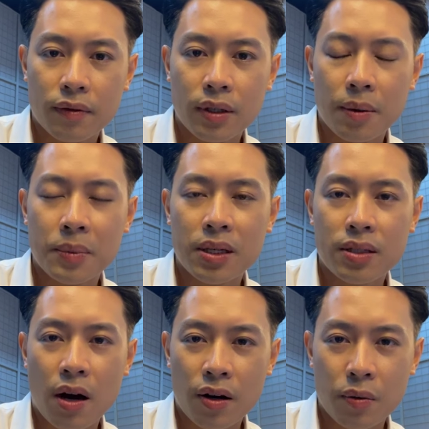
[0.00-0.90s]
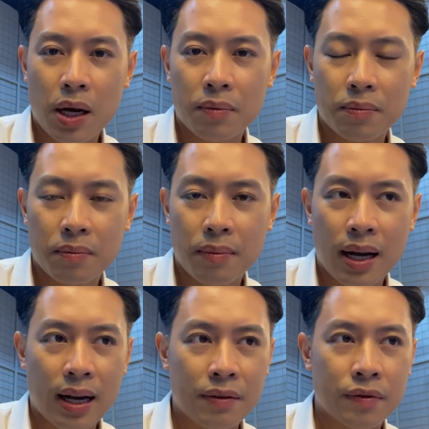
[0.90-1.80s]
vừa mưa gió đúng không
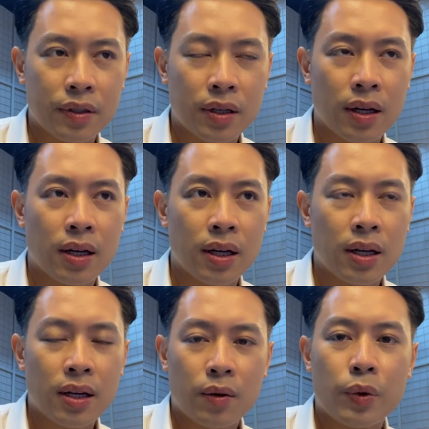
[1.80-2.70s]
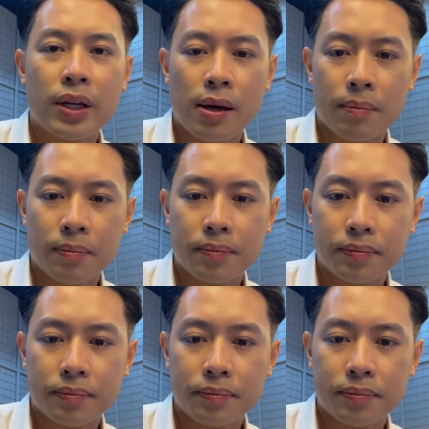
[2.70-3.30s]
mà lại vừa nguy hiểm